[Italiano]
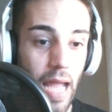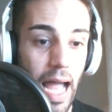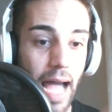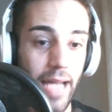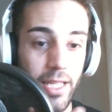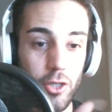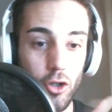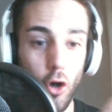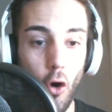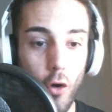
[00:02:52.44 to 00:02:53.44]

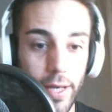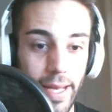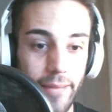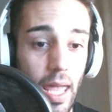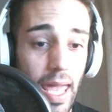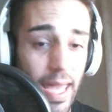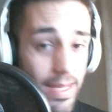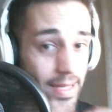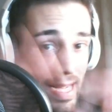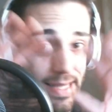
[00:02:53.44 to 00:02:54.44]
Aidone
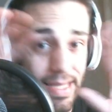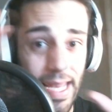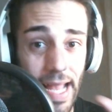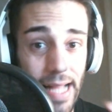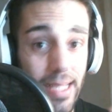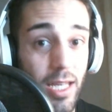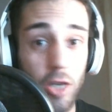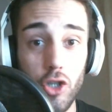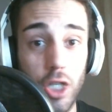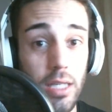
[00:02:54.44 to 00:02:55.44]
e tante
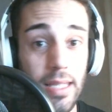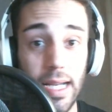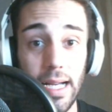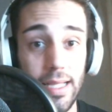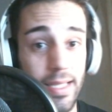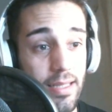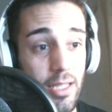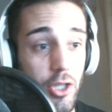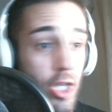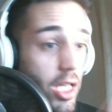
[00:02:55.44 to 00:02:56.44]
altre città della
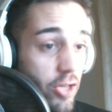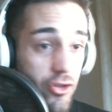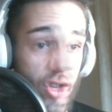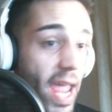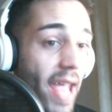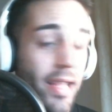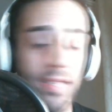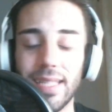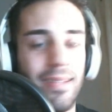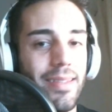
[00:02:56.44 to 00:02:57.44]
Sicilia,
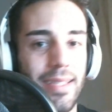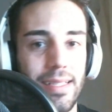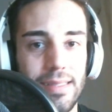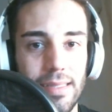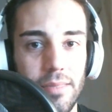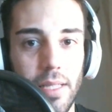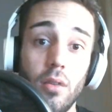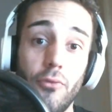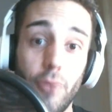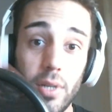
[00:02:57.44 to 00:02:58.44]
Gela, tantissime.
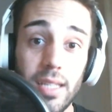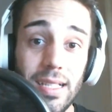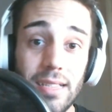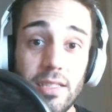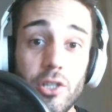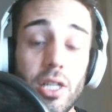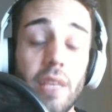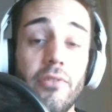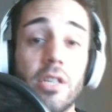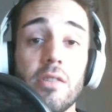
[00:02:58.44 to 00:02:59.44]
Fuori dalla
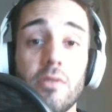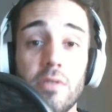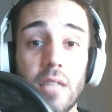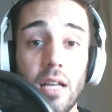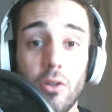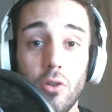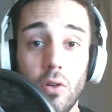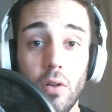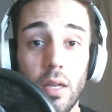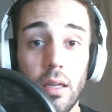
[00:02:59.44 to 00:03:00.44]
Sicilia invece sono
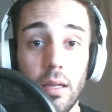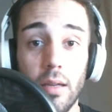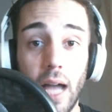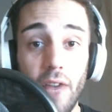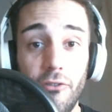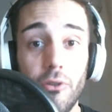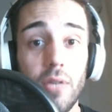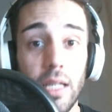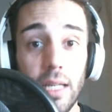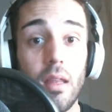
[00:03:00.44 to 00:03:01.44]
stato eh, a Forlì,